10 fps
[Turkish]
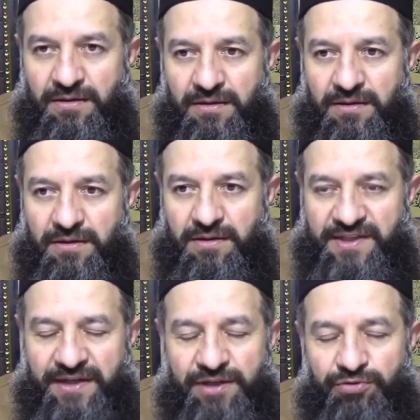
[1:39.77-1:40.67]
e,
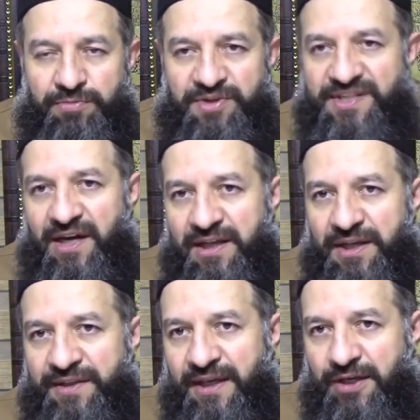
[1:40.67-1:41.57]
zannediyorum
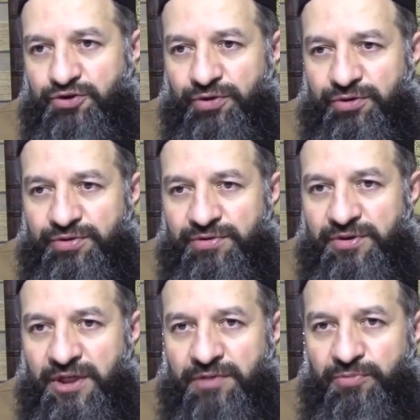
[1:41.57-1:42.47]
risalelerinde geçiyor
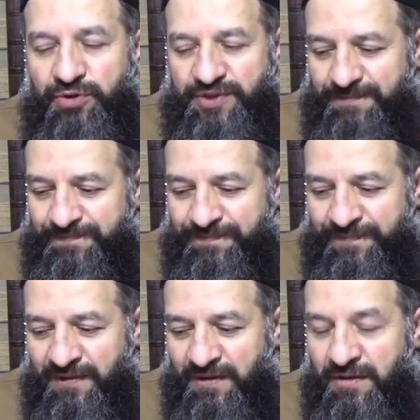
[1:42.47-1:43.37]
yanılmıyorsam.
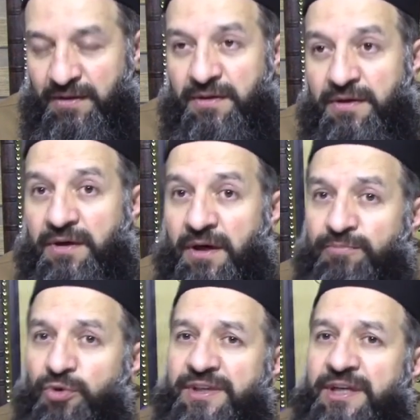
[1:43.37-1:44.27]

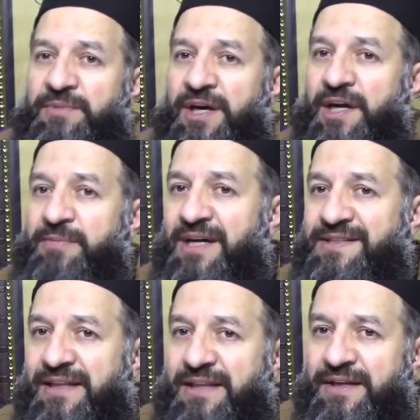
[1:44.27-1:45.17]
Muhyiddin İbn Arabi
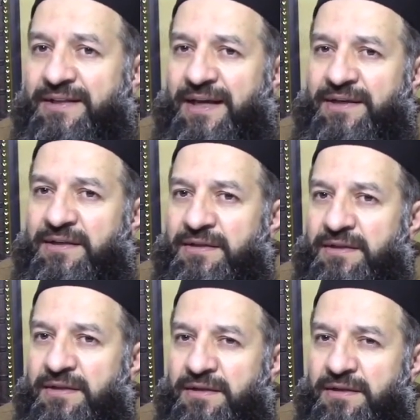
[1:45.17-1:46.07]
Hazretlerinden
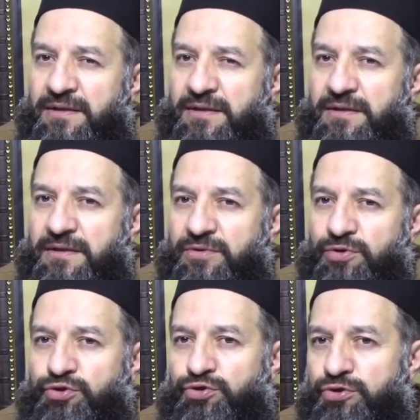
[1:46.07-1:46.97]
e,
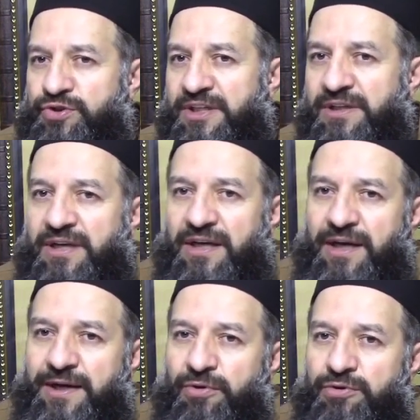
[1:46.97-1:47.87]
300 yıl
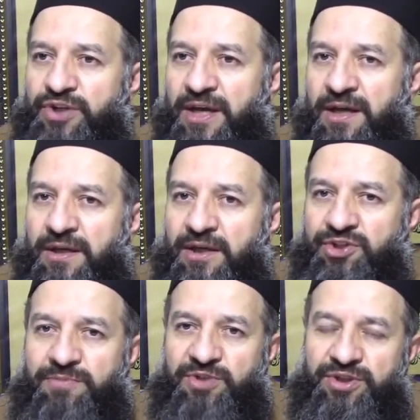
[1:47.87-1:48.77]
kadar önce
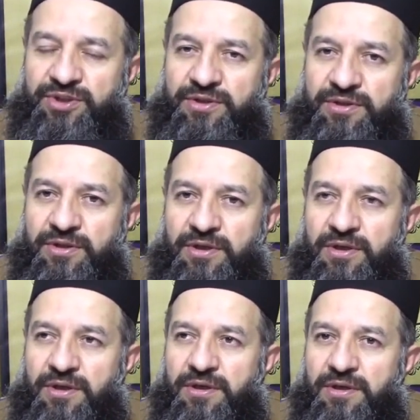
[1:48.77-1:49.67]
yaşamış
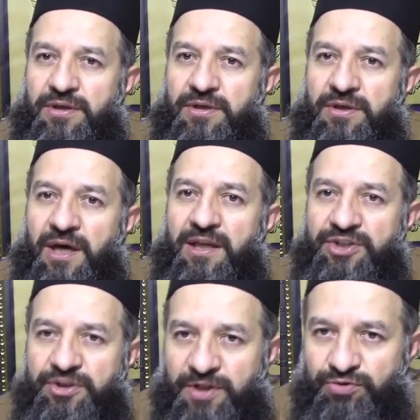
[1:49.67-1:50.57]
e, ee,
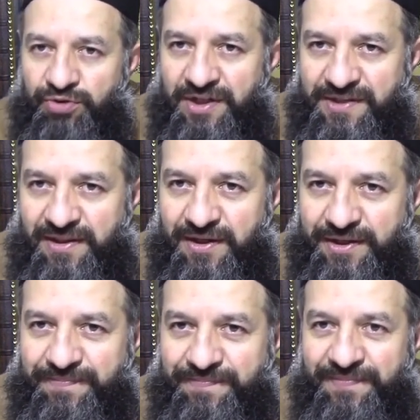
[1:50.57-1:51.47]
Hallaççı Mansur Hazretleri.
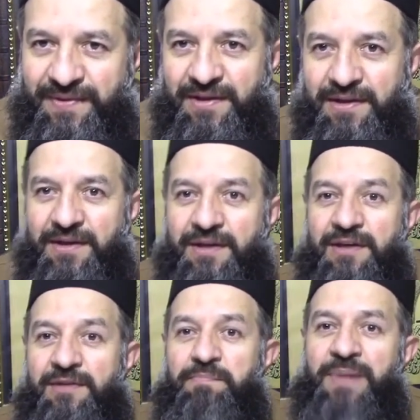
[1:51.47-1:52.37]

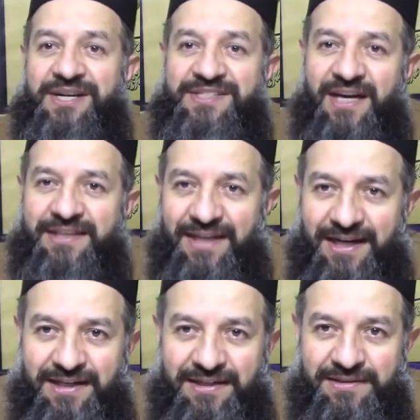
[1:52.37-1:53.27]

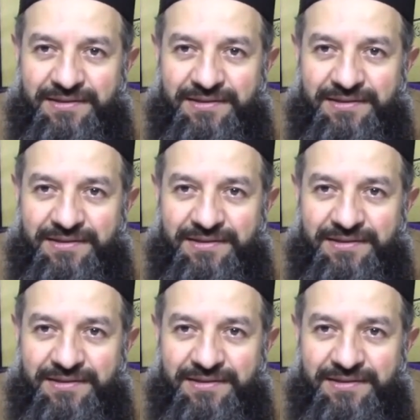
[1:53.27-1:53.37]
Berzah'ta